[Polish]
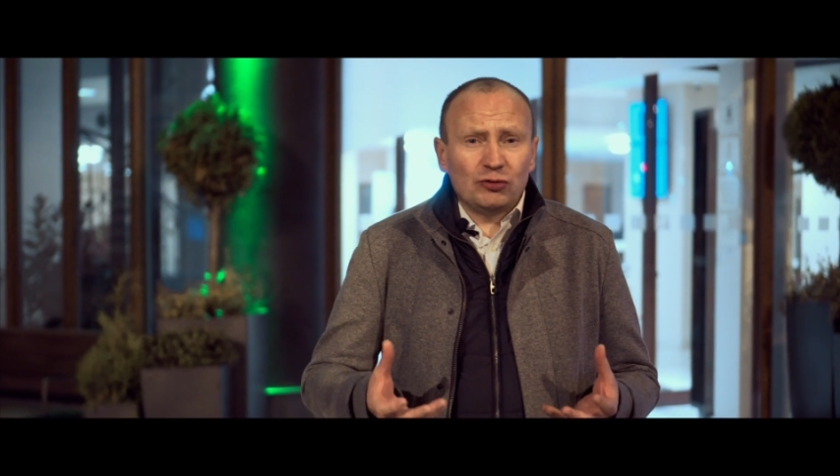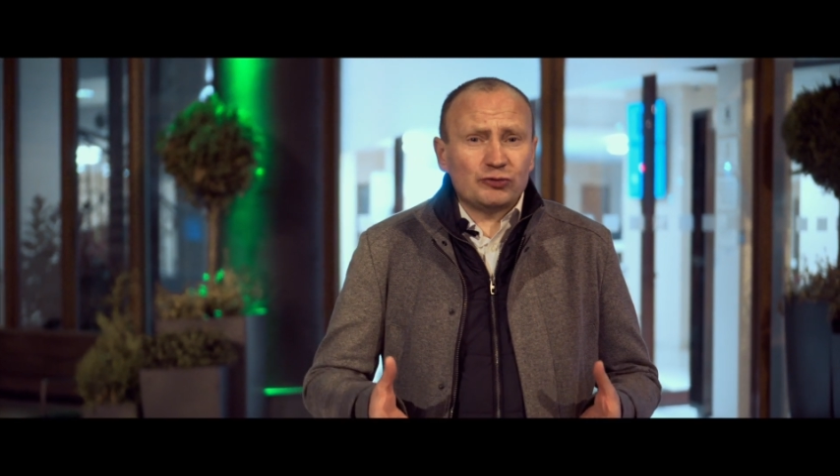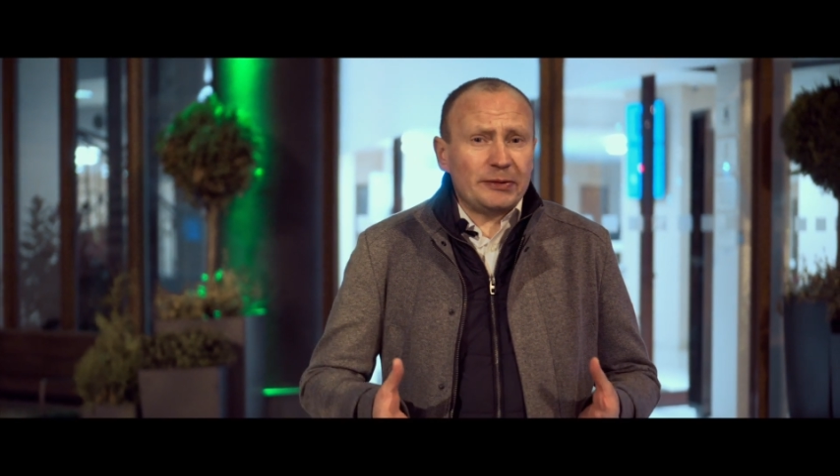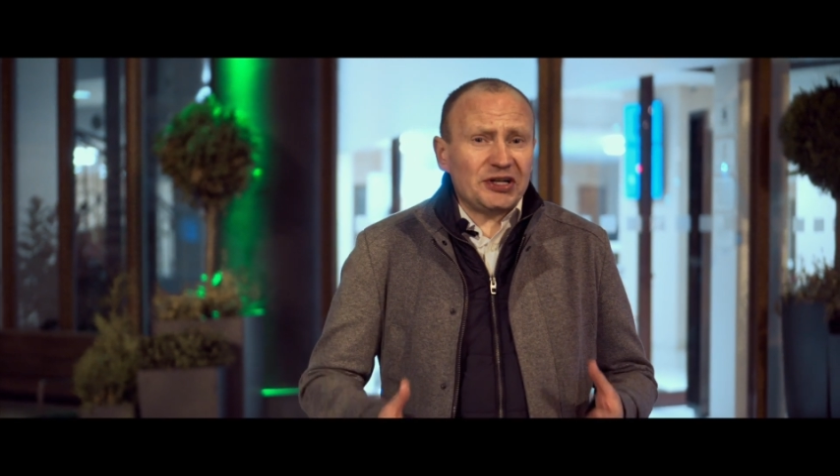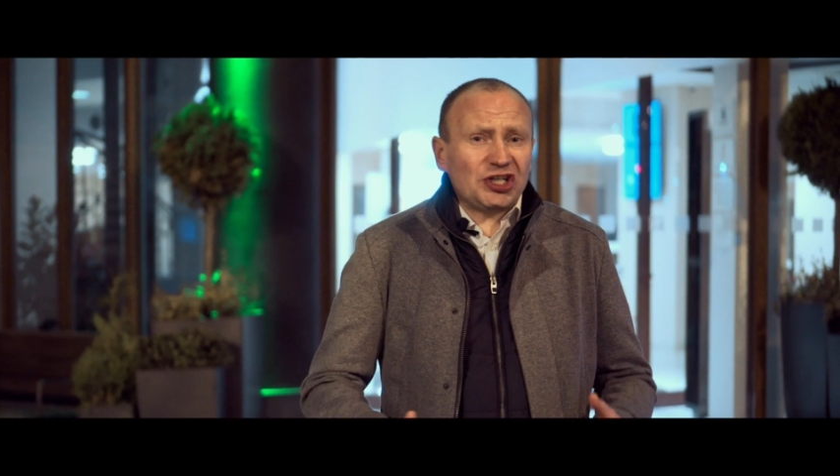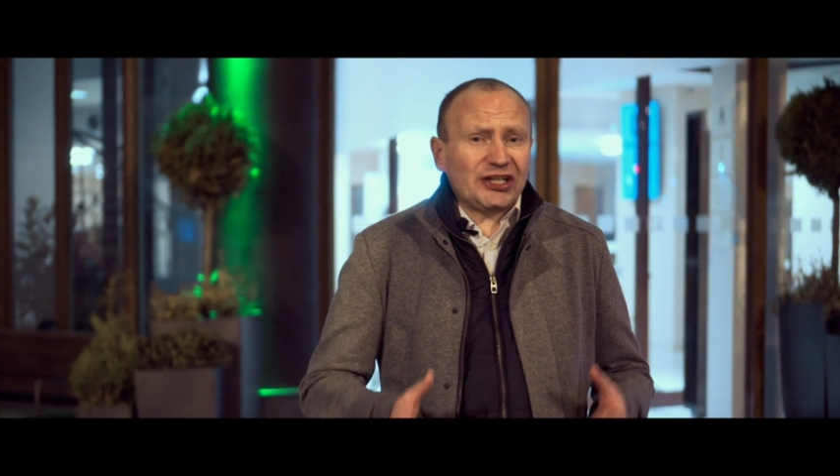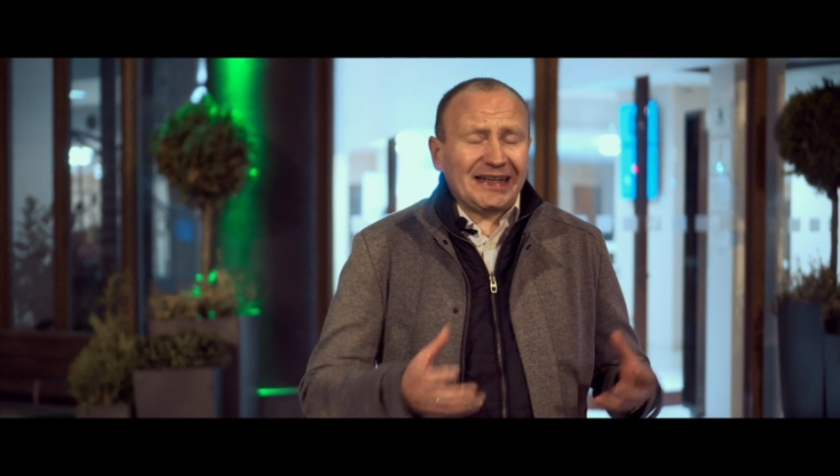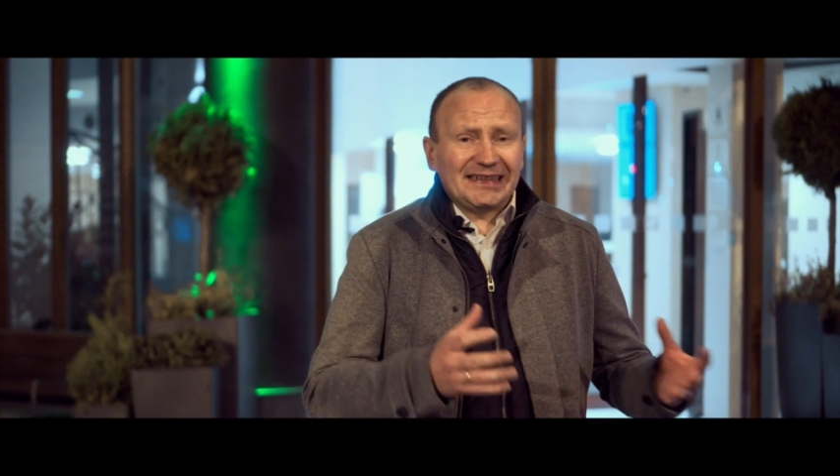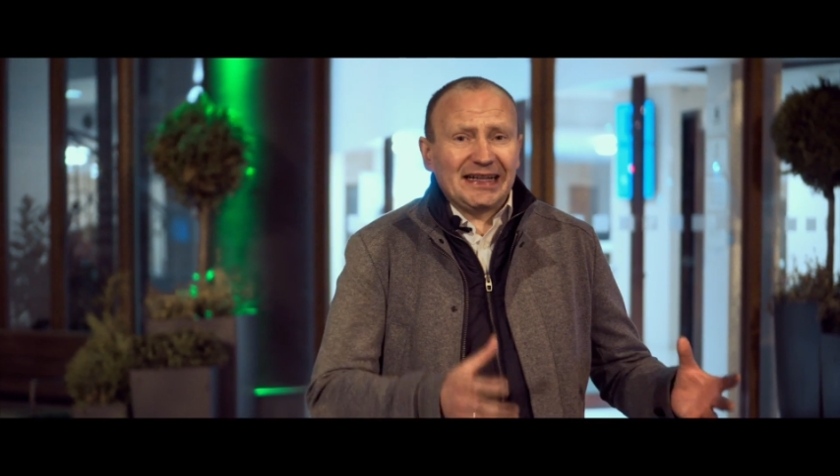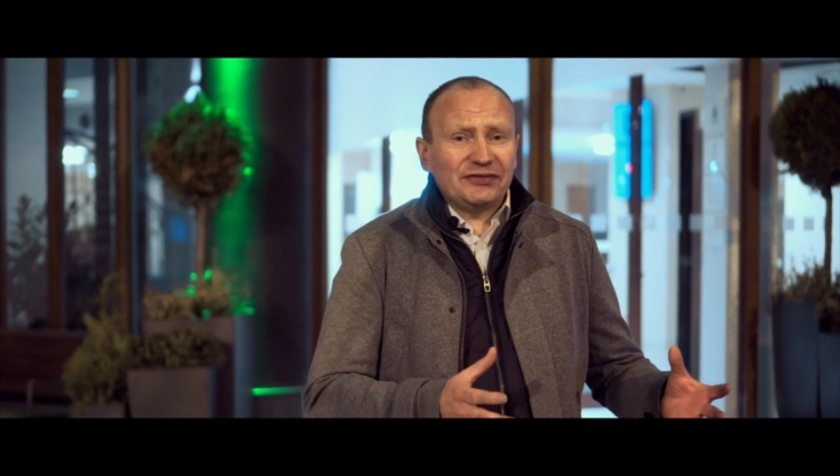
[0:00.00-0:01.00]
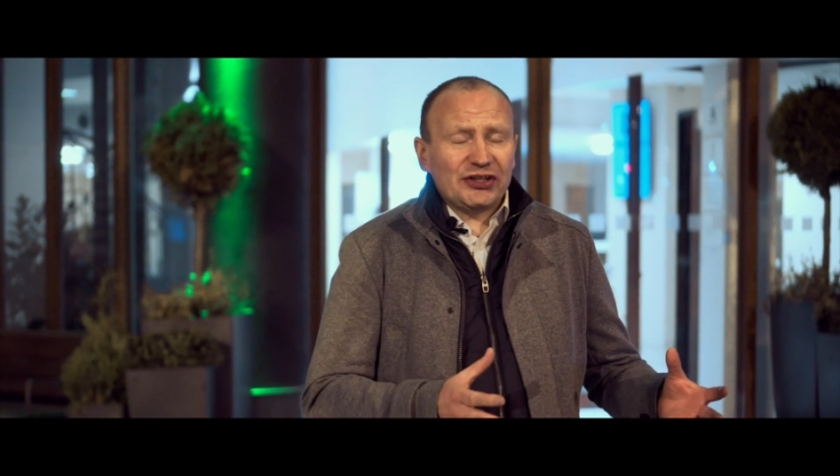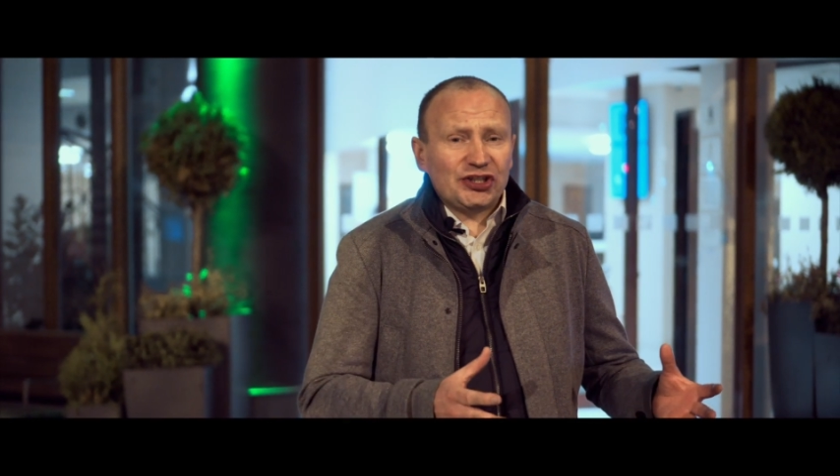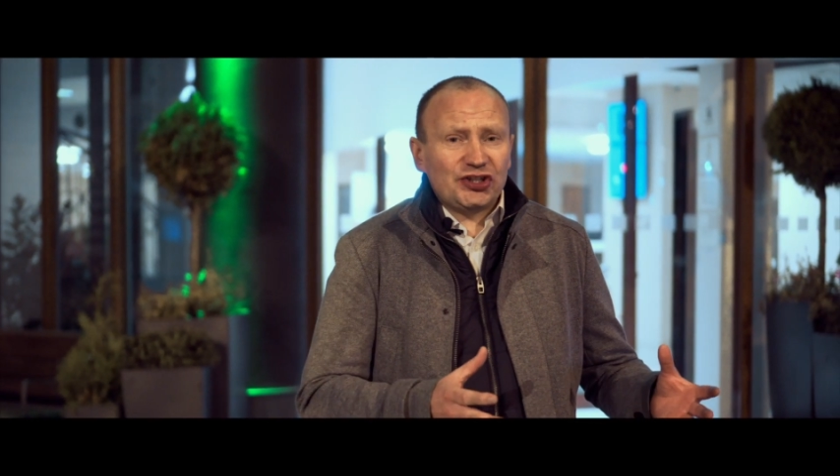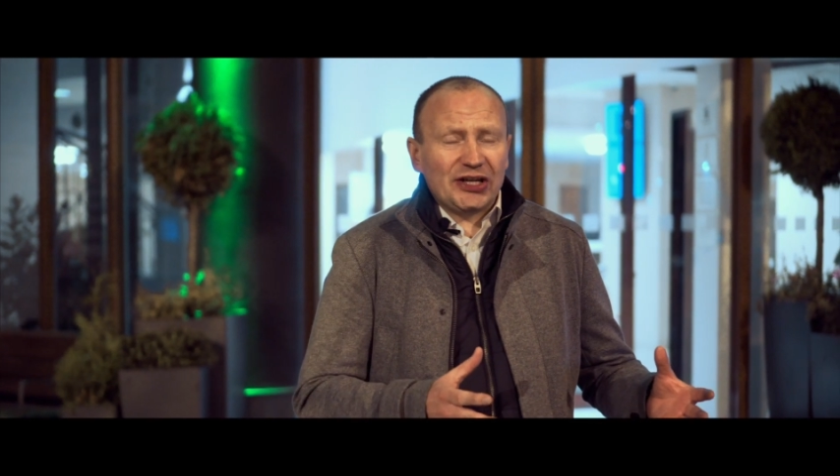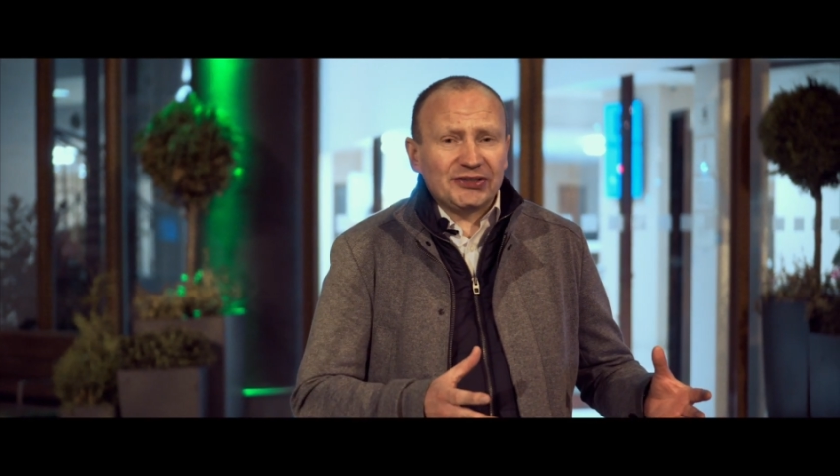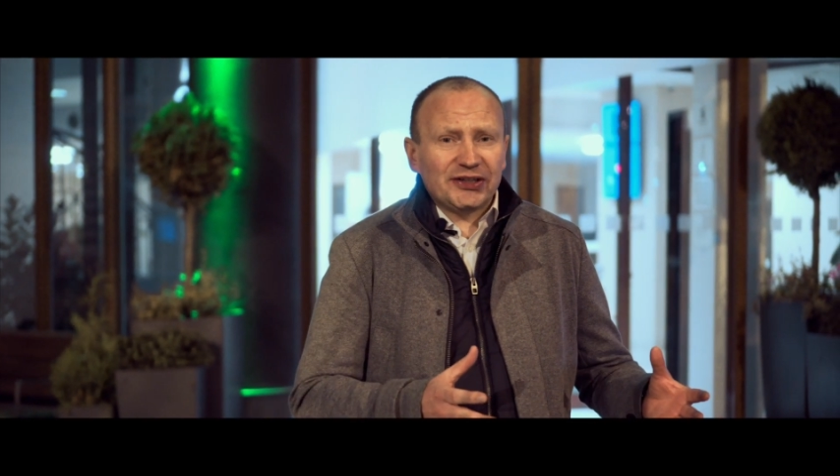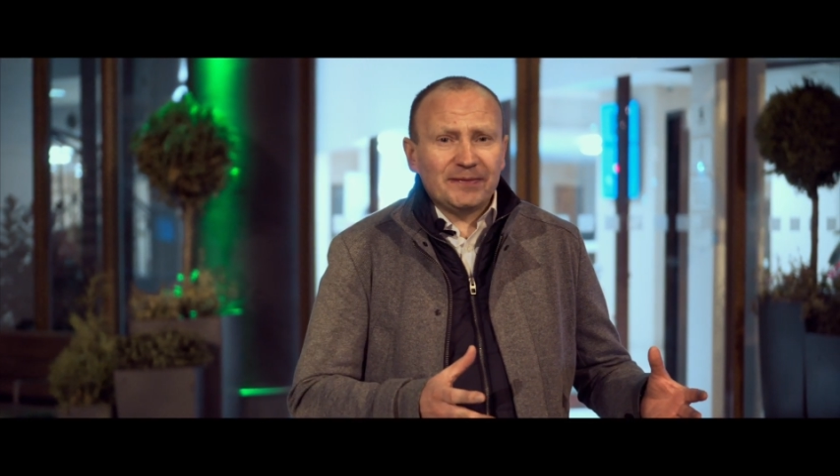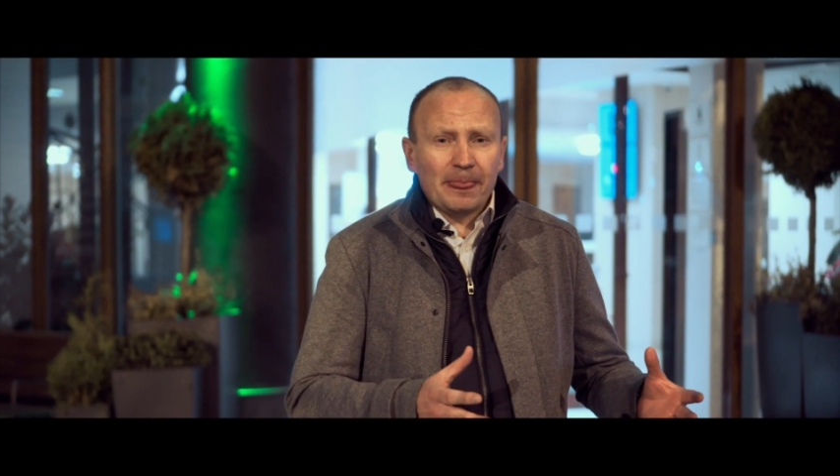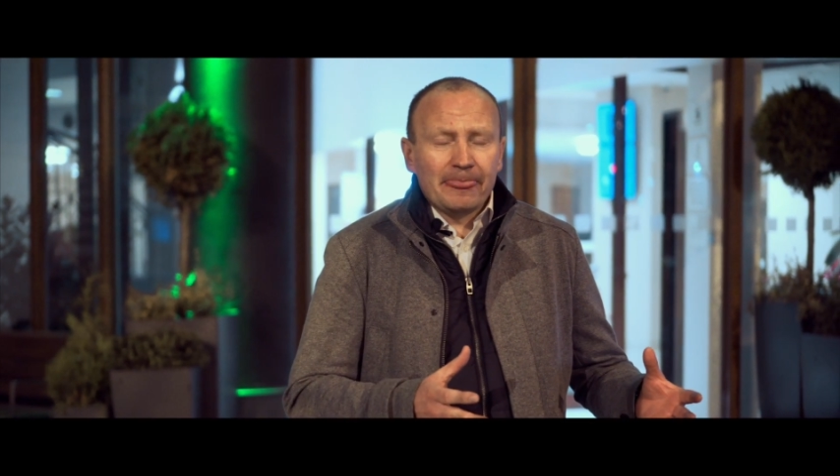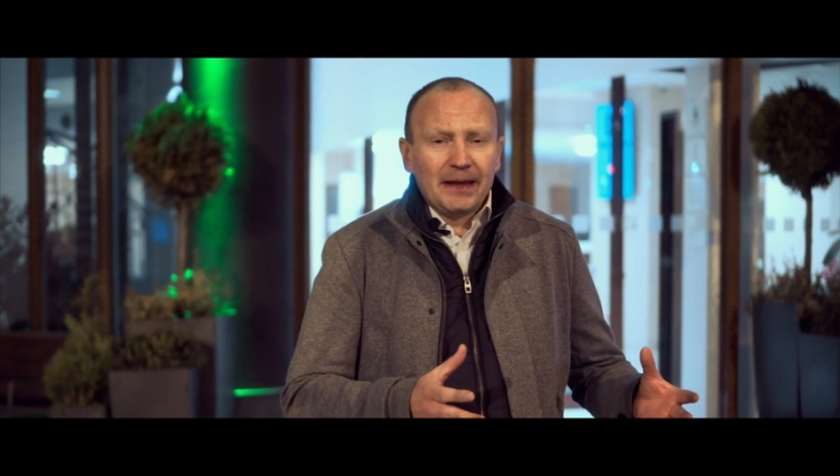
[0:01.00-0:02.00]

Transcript: Załóżmy, bierzesz kredyt na 200 tysięcy,